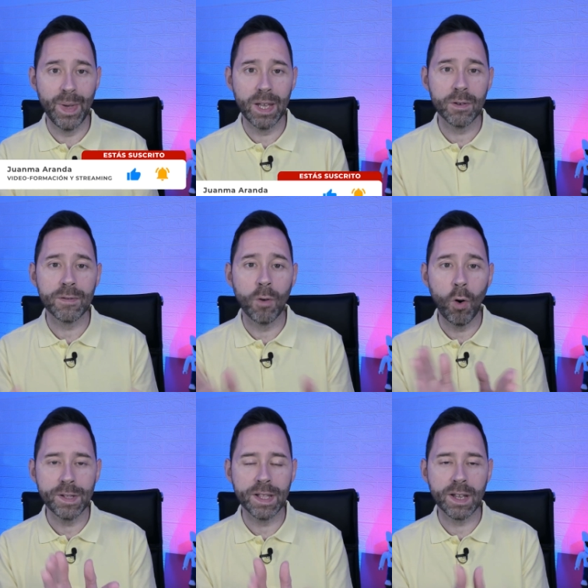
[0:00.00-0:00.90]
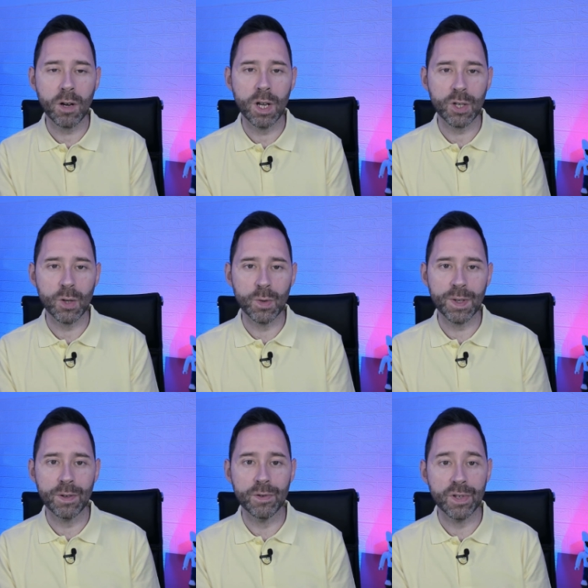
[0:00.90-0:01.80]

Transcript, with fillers: Pero hoy te traigo la solución.